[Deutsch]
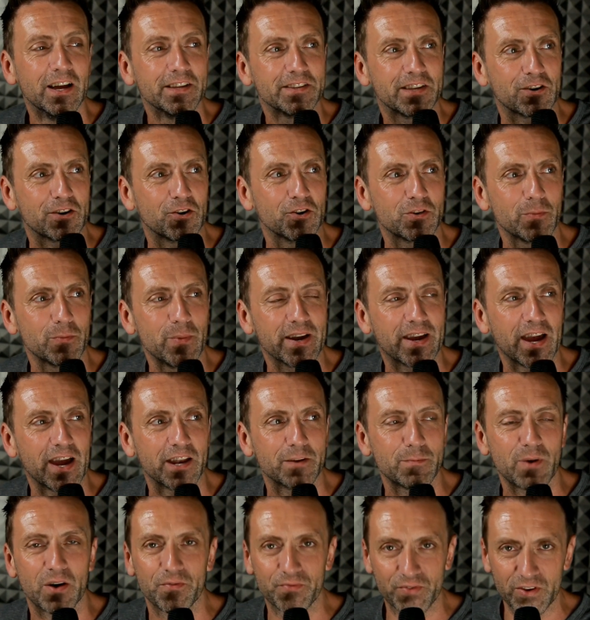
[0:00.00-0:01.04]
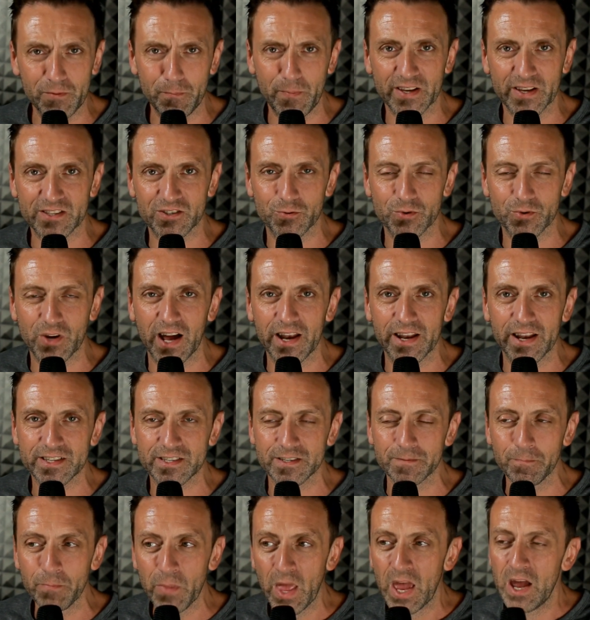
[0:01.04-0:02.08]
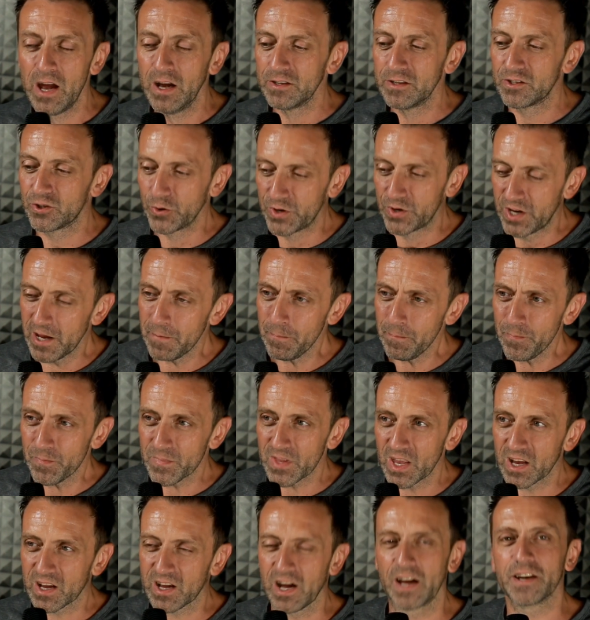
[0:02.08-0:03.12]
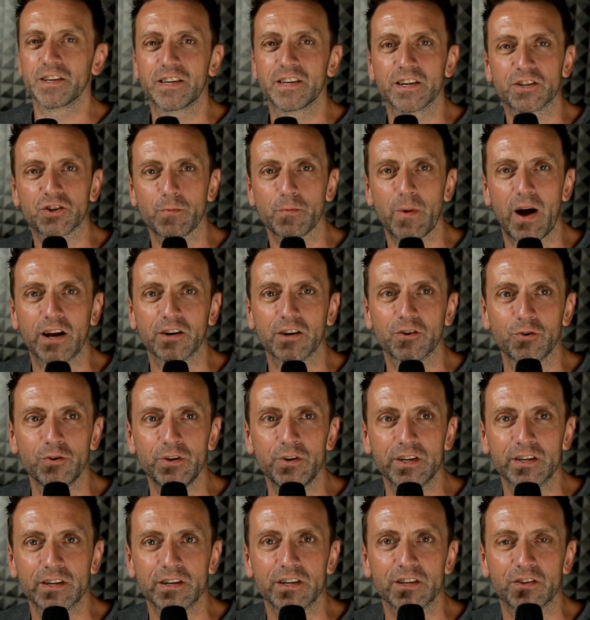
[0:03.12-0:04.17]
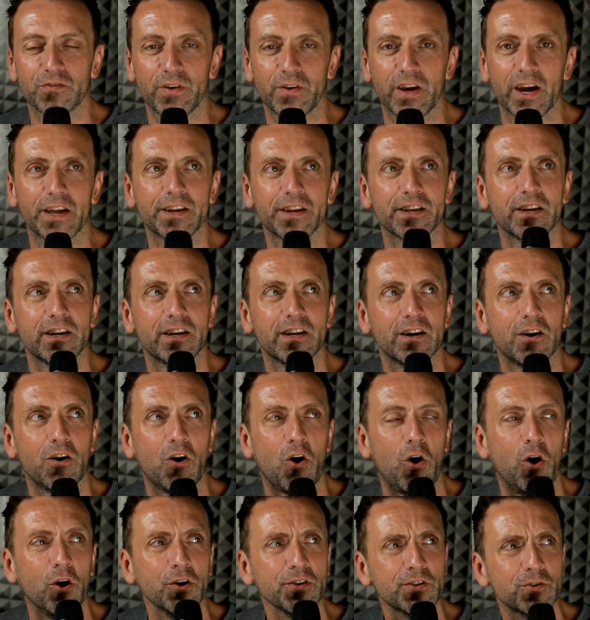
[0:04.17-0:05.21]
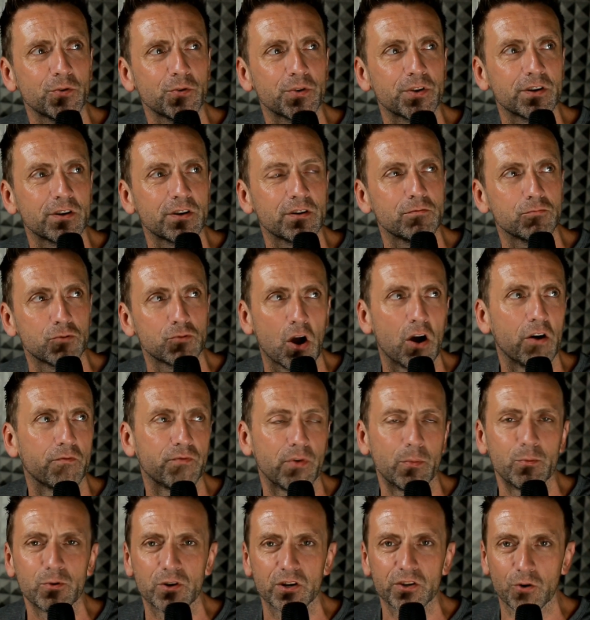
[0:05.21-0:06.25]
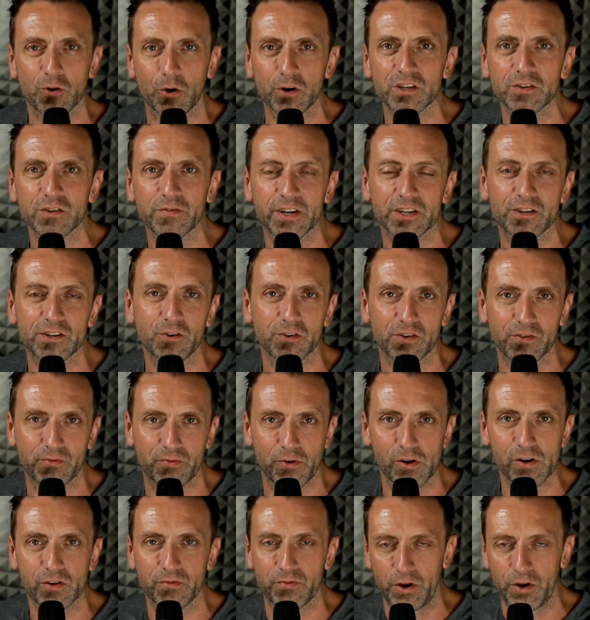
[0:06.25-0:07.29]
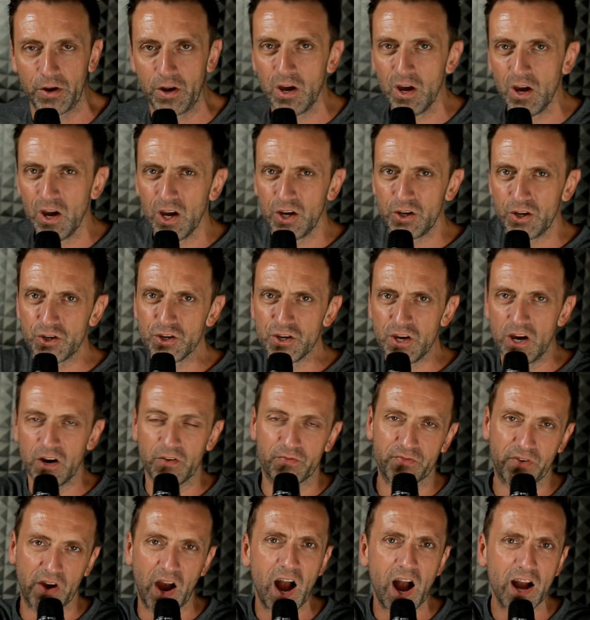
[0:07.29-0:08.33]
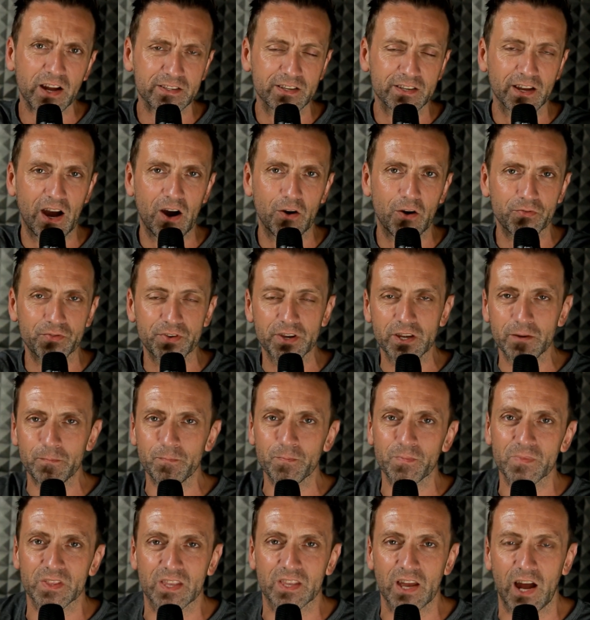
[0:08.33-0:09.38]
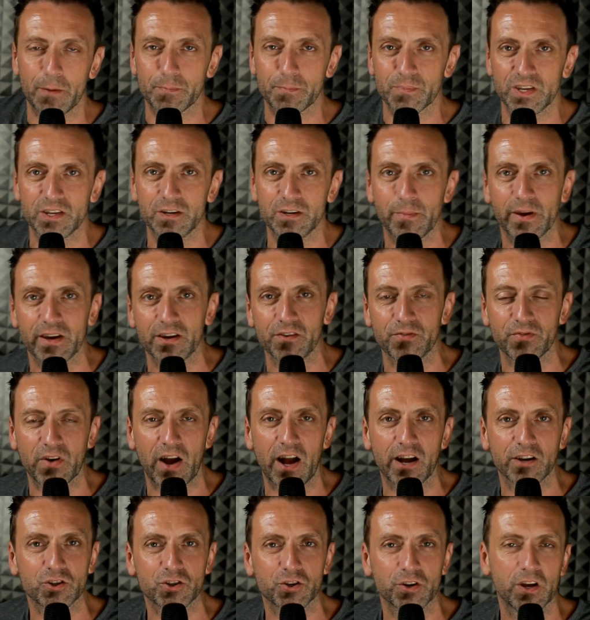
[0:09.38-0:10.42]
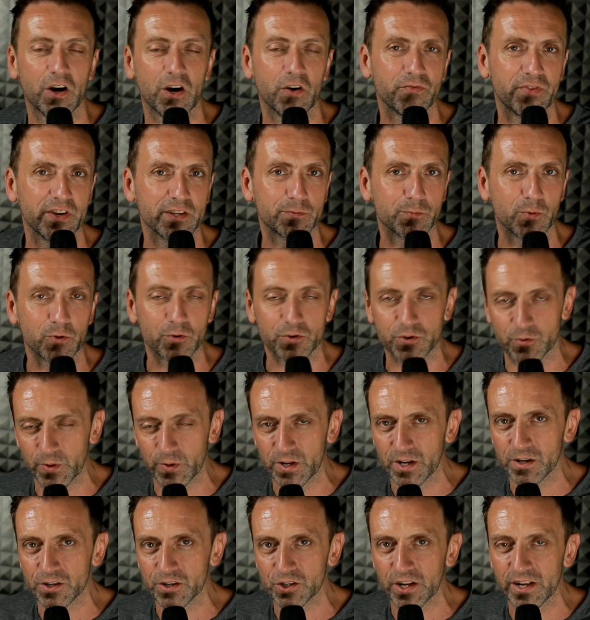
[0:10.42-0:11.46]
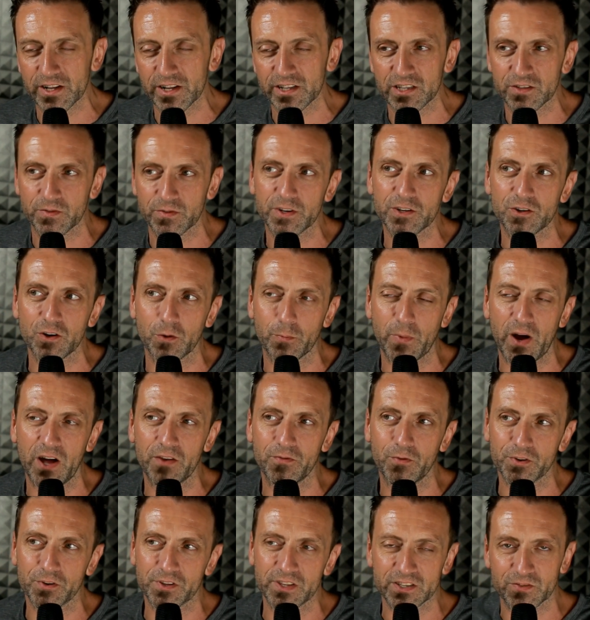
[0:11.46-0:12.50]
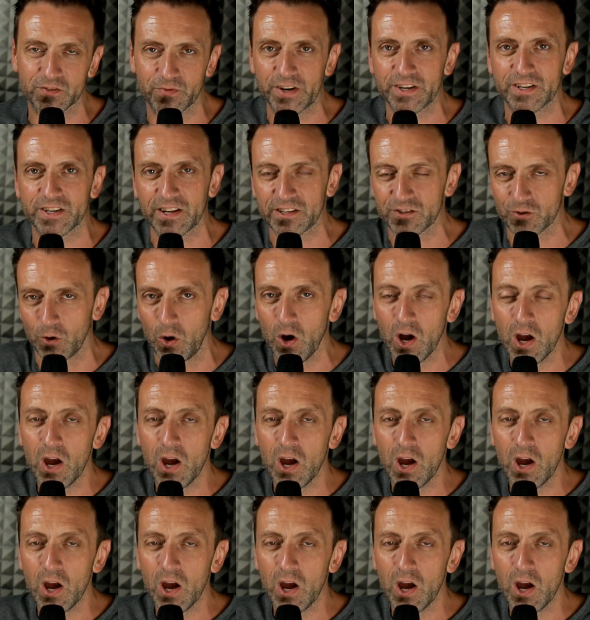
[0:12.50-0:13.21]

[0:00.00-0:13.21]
Da könnt ihr mir gerne mal Feedback zu dalassen. Zudem kann ich jetzt schon mal ankündigen, ich werde äh, heute oder ja, vermutlich heute werde ich noch eine Folge von Ihr fragt aufnehmen. Da habt ihr eine Menge Fragen schon auf Facebook und Twitter gestellt. Das werde ich noch beantworten. Das werde ich dann so